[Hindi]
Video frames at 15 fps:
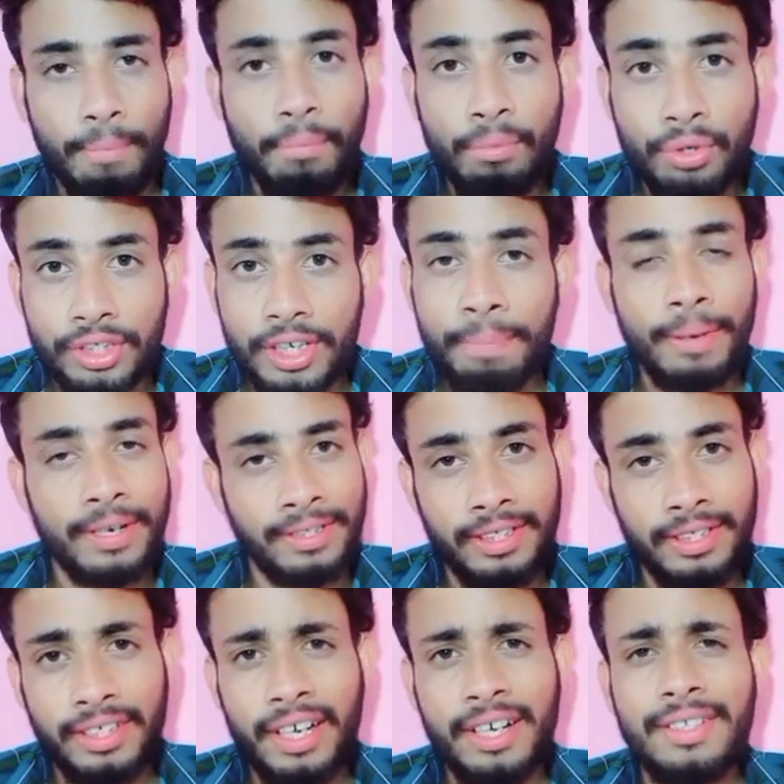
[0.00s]
मुझे
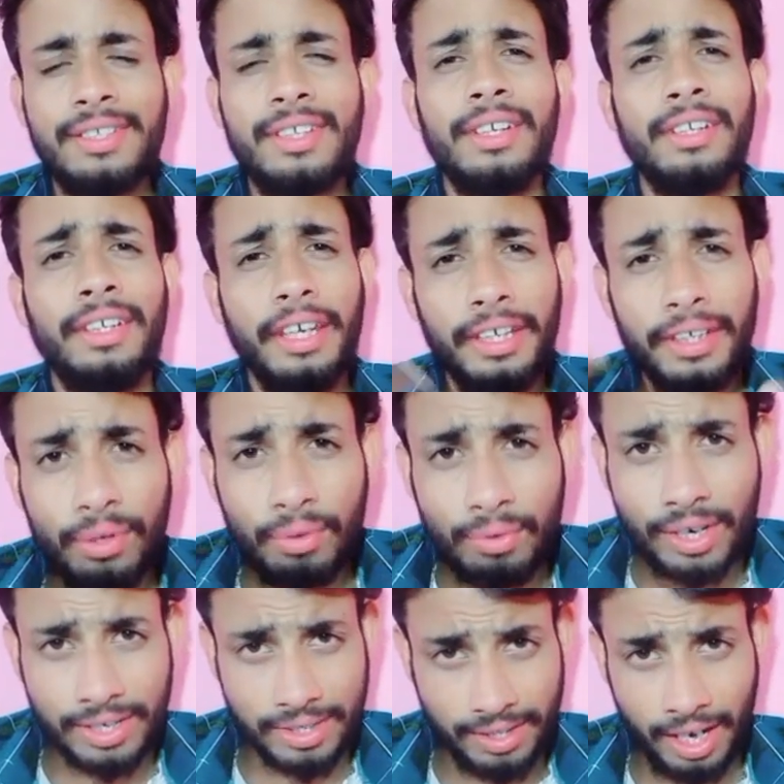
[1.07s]
पर्सनली यार इससे कई
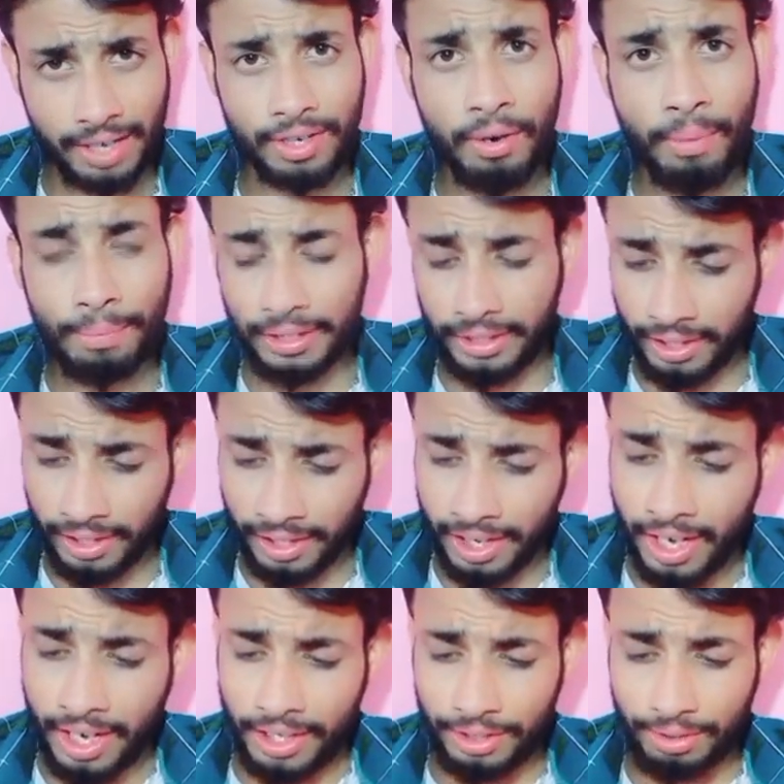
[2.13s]
गुना ज़्यादा उम्मीद थी
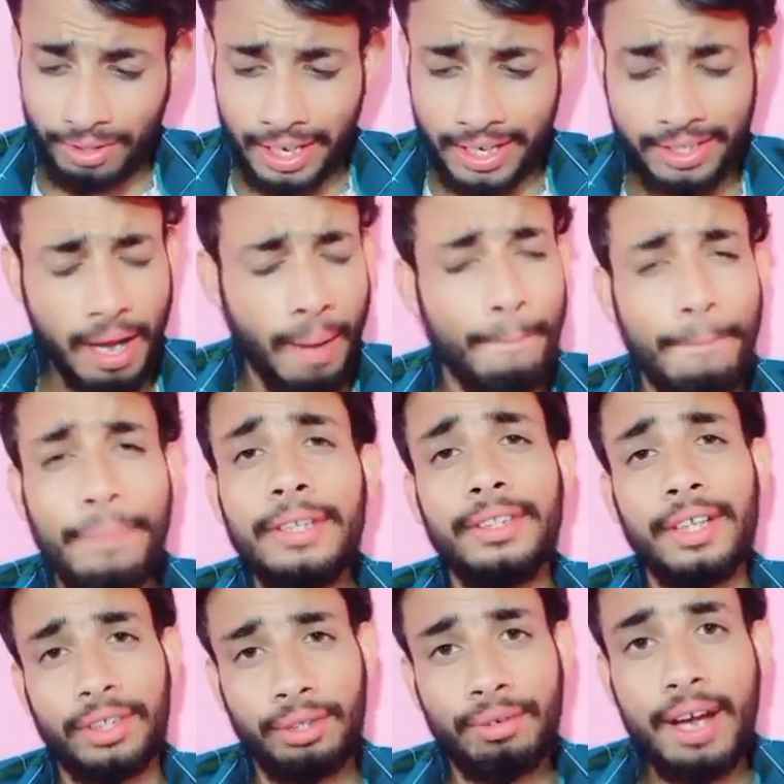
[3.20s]
जो गैस अभी तक तो